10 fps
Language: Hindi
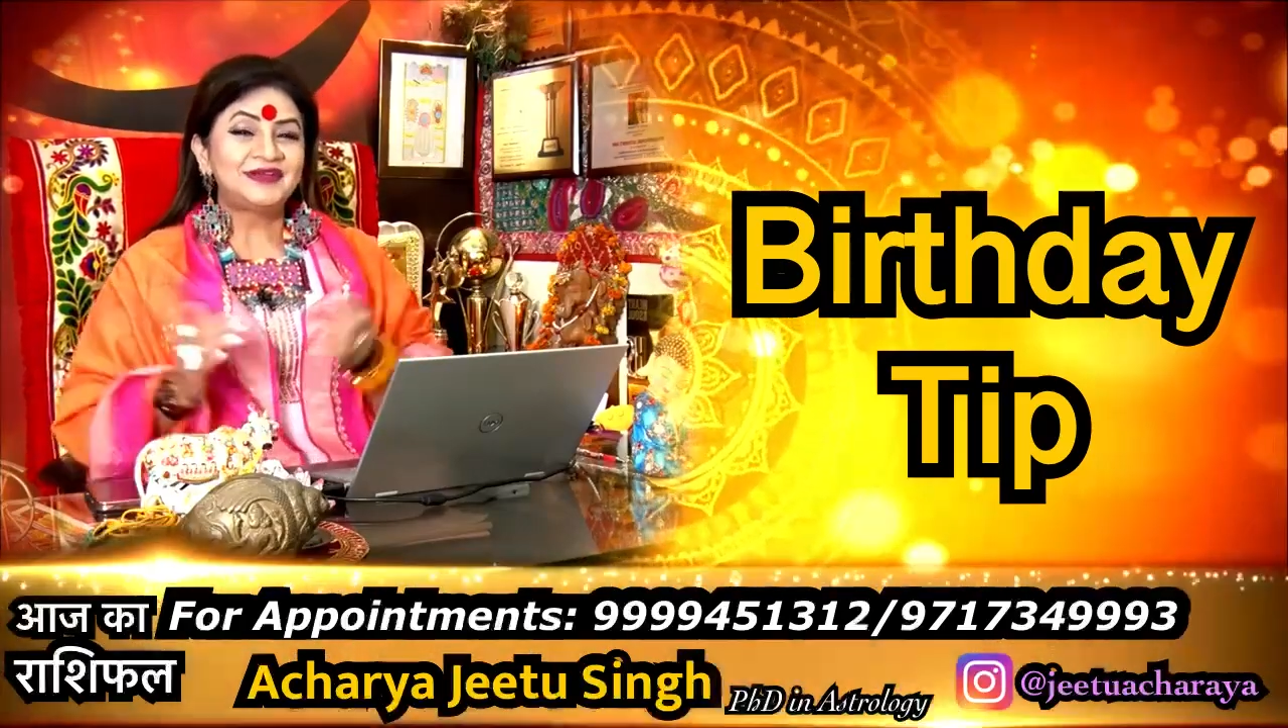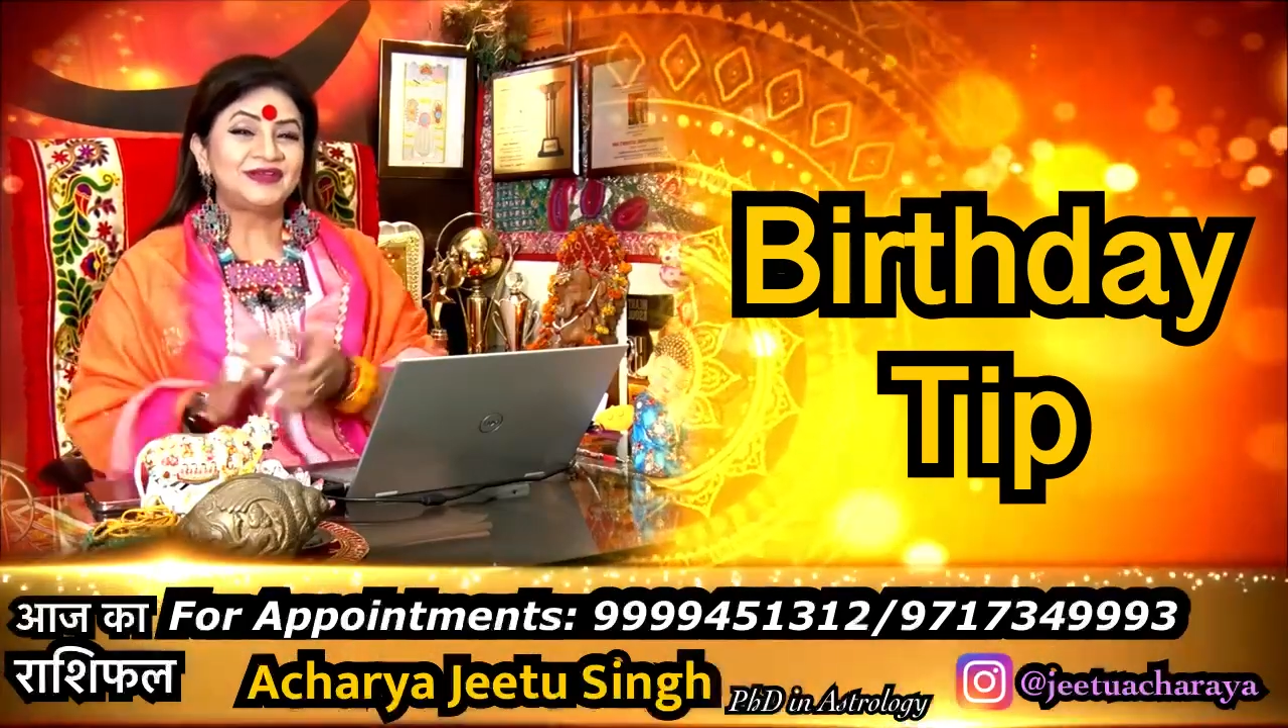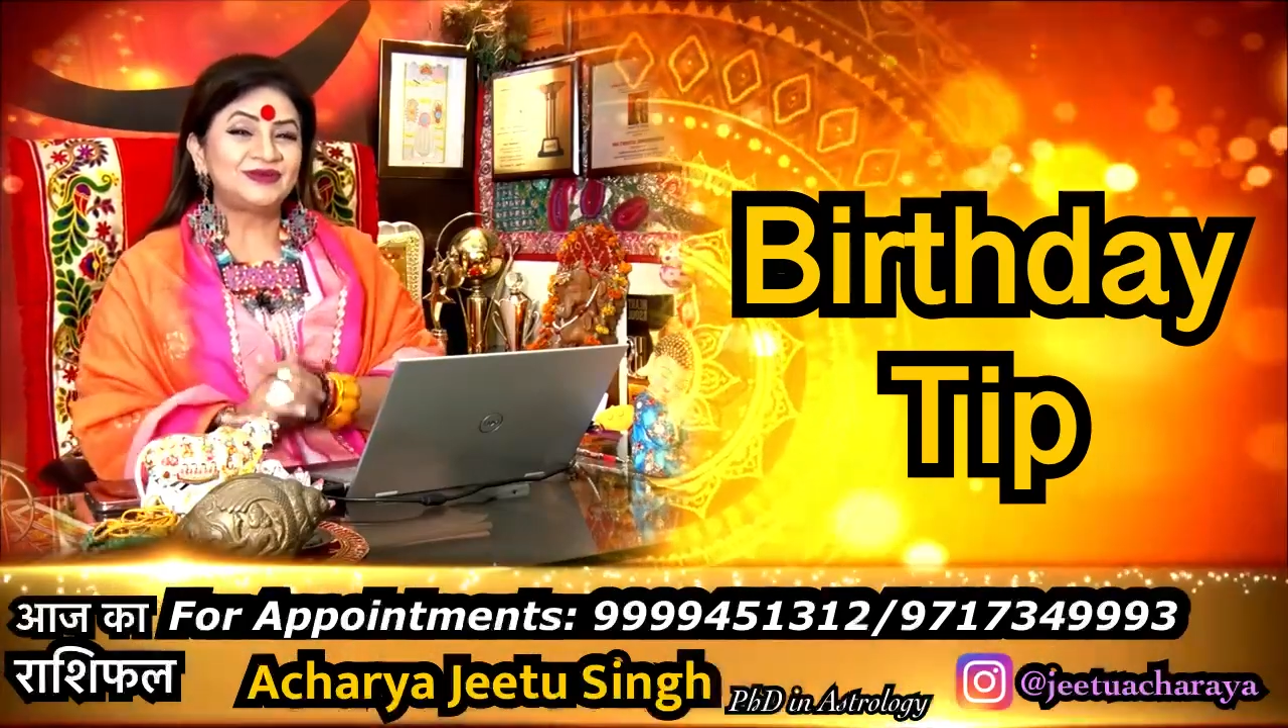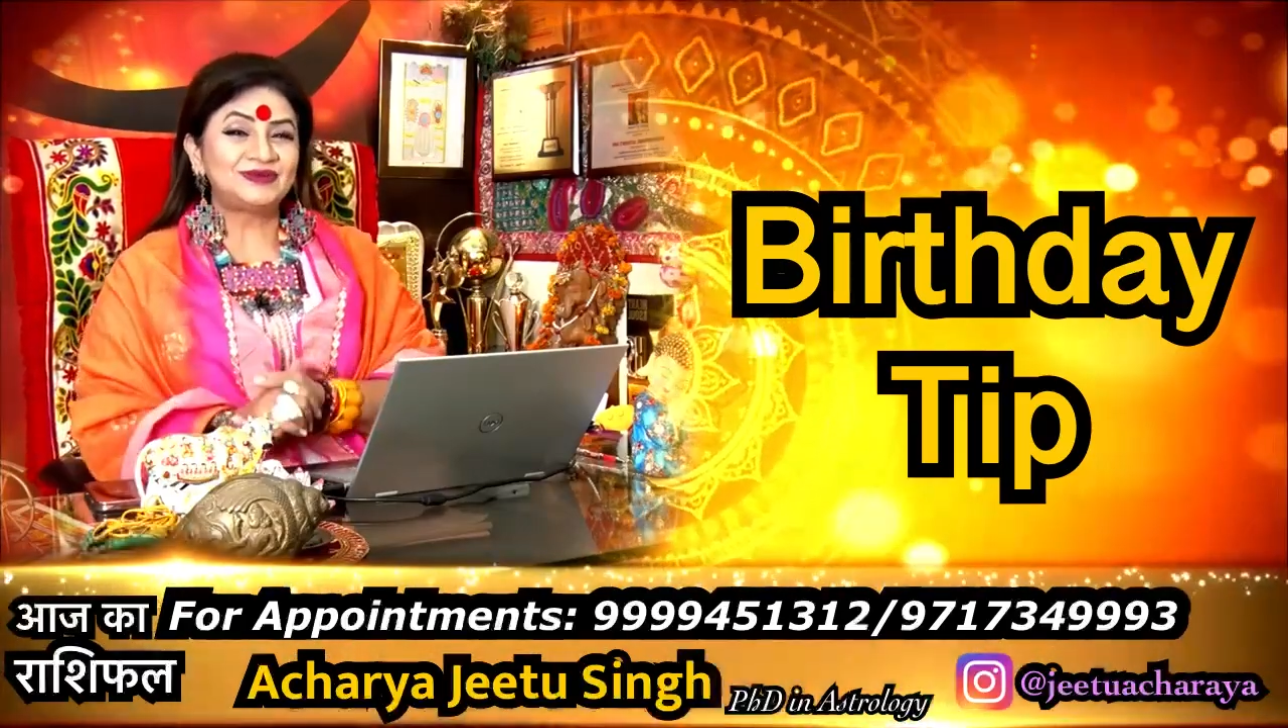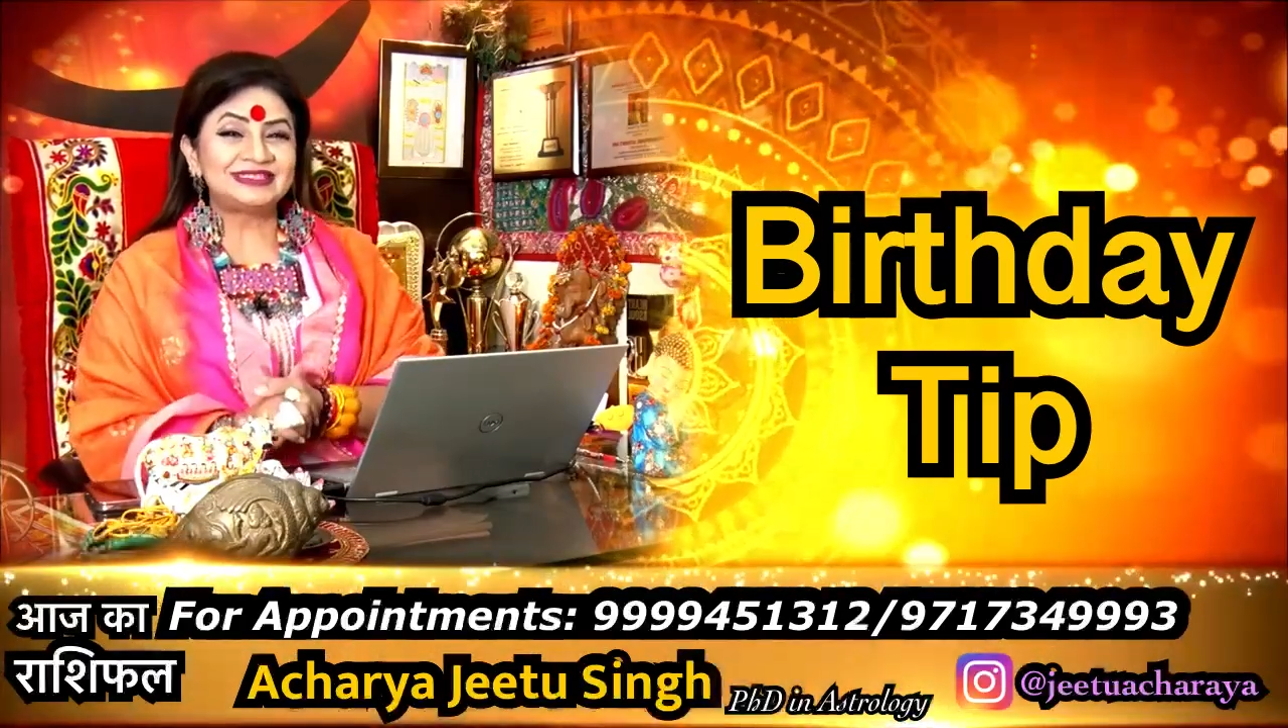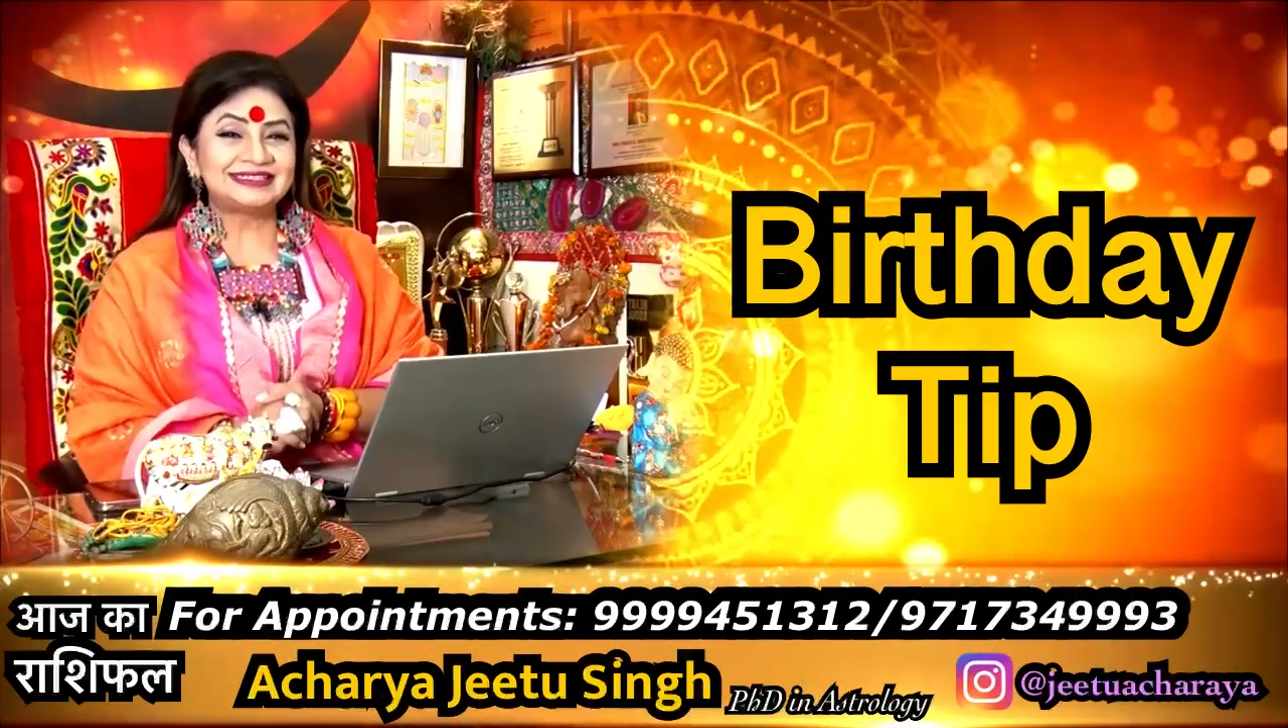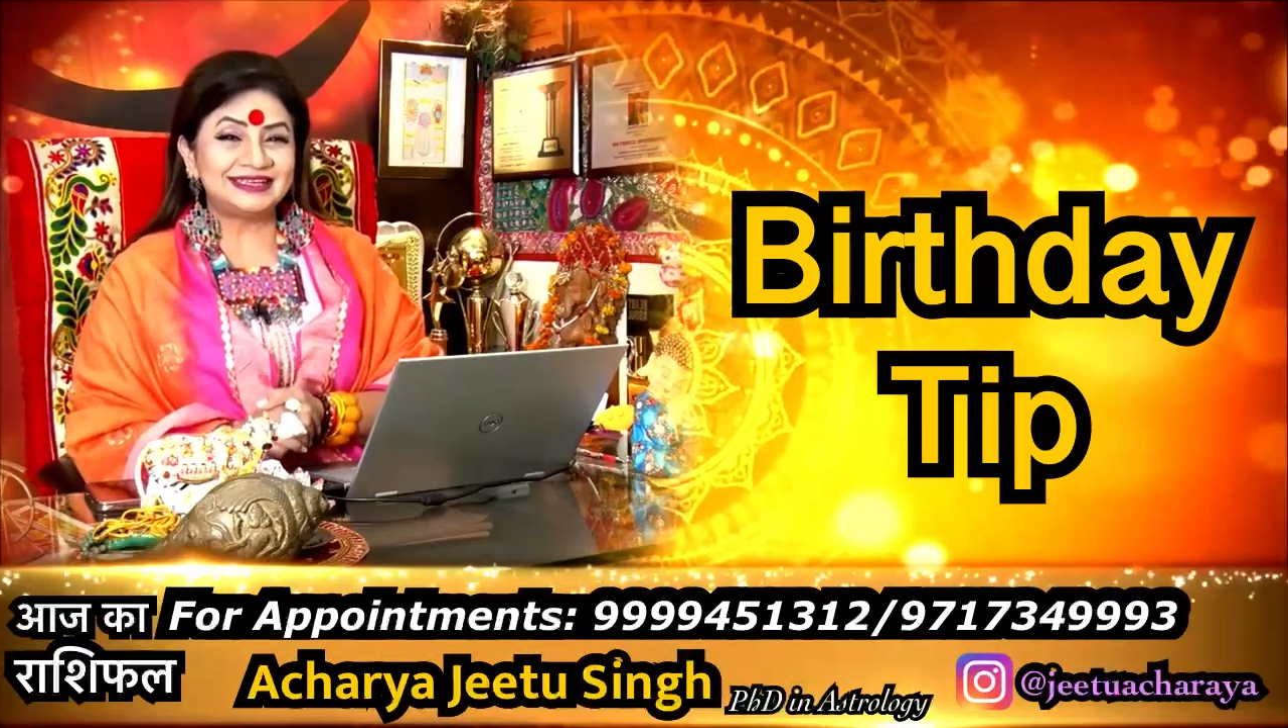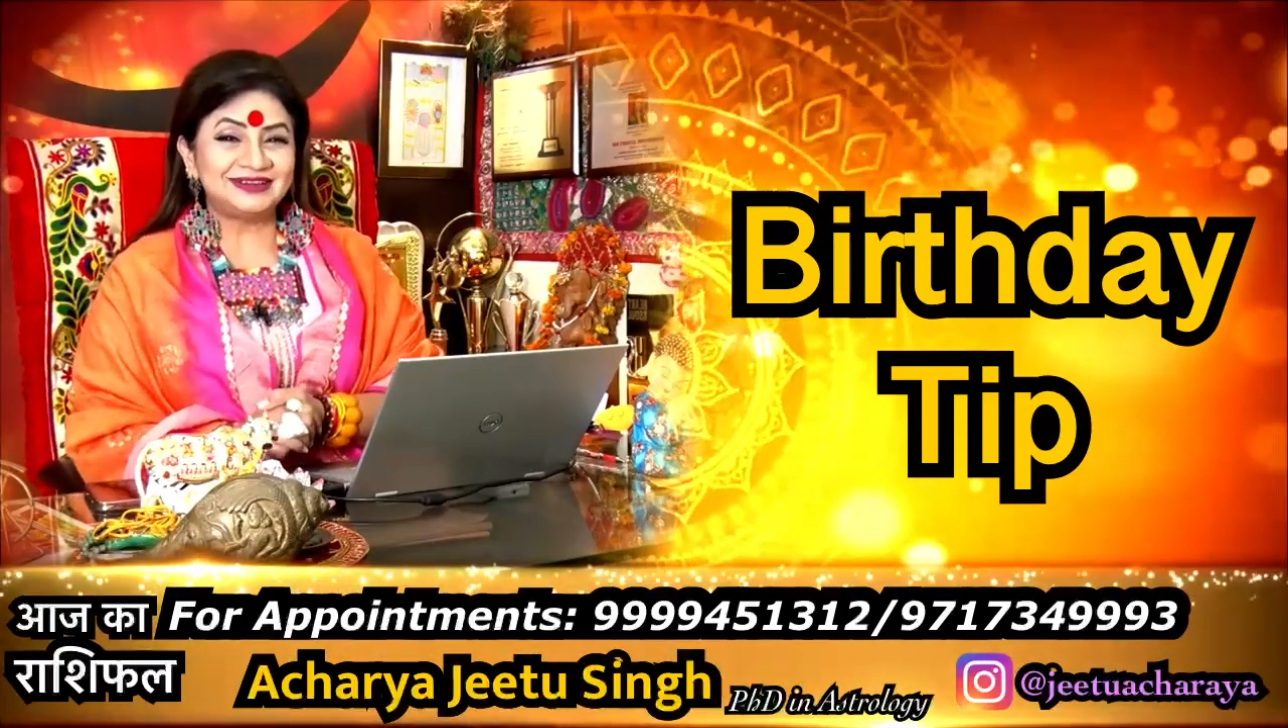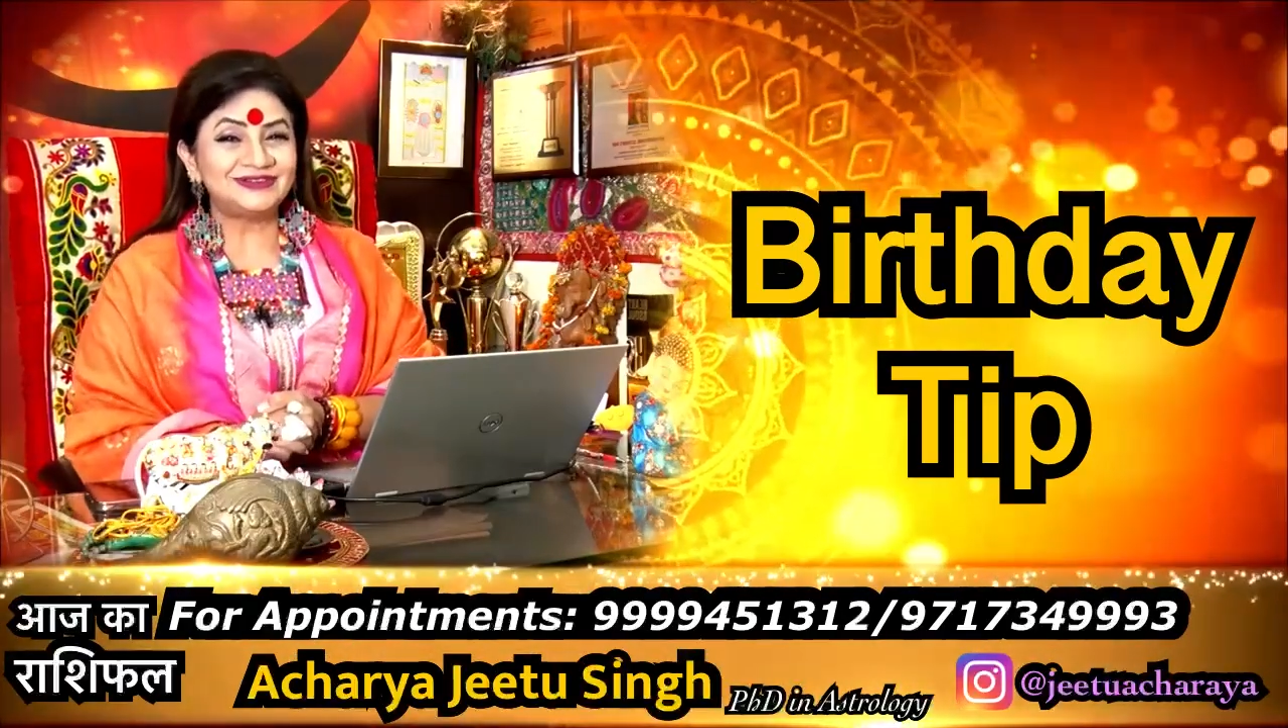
कि उठ जाइए